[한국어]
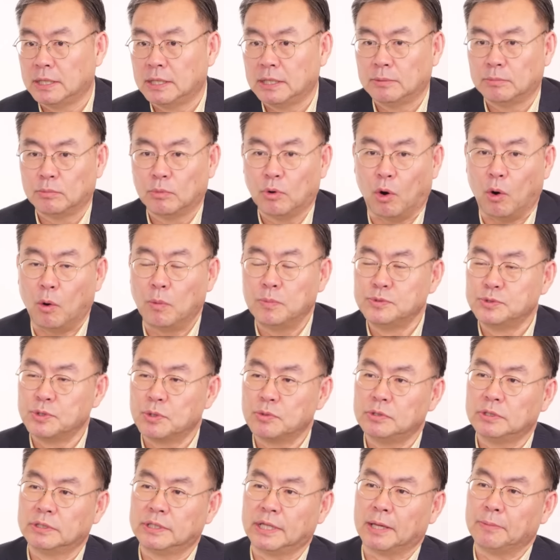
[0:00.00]
뭐
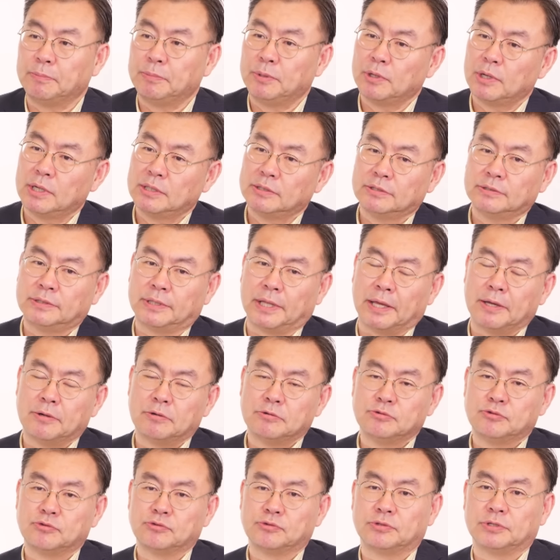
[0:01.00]
업종을 대표하는
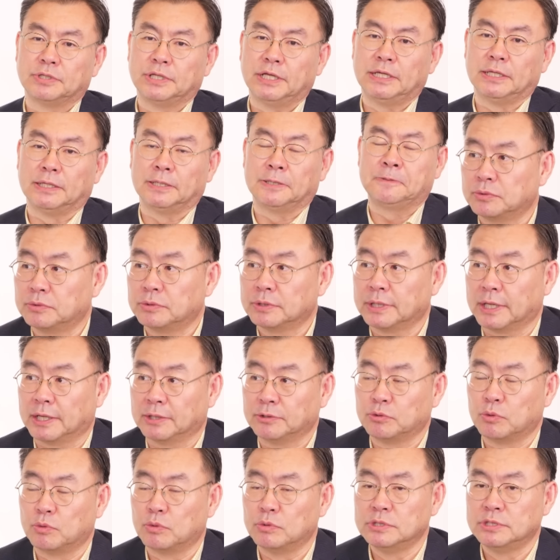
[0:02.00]
대형주들이
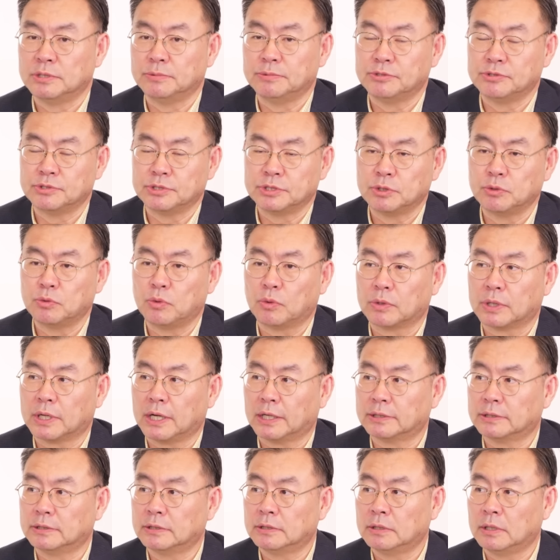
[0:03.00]
계속 52주
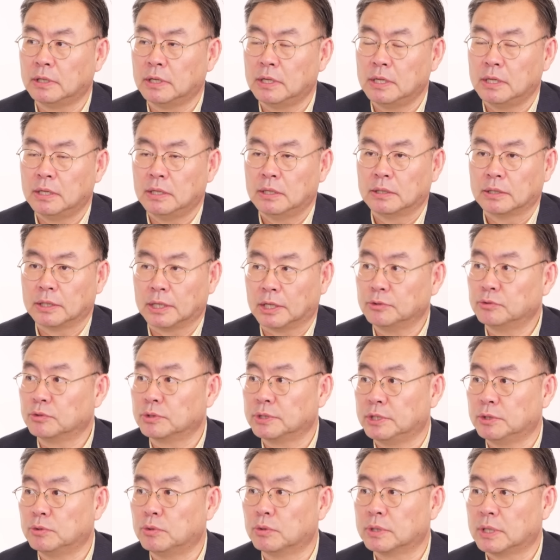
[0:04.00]
신고가를 계속
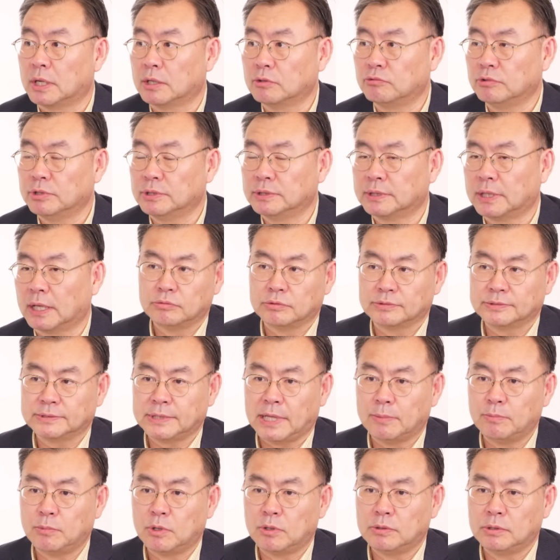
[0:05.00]
기록하고 있다.
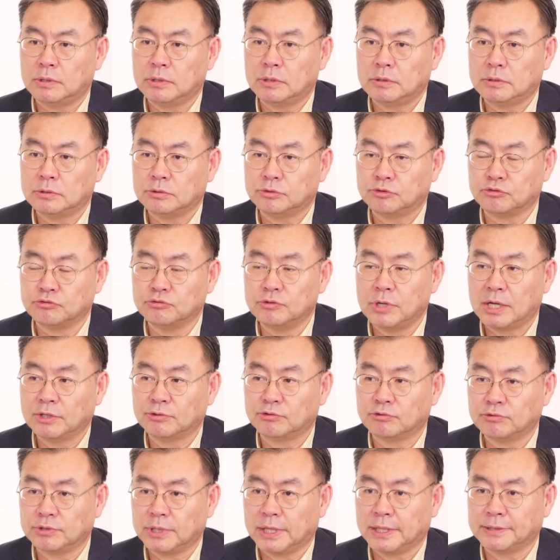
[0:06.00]
3월
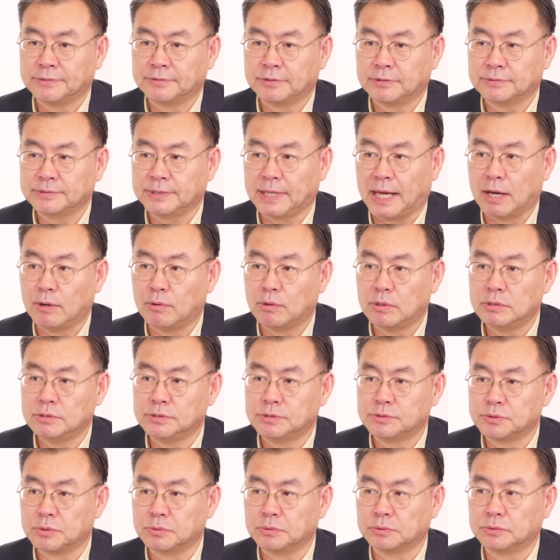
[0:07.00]
중하순에서 4월
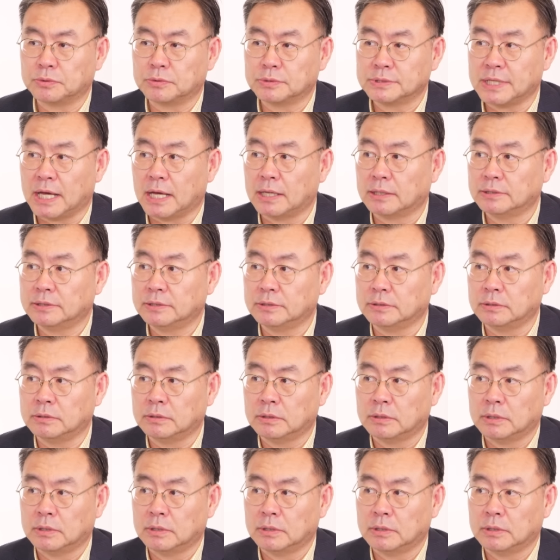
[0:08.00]
정도 장은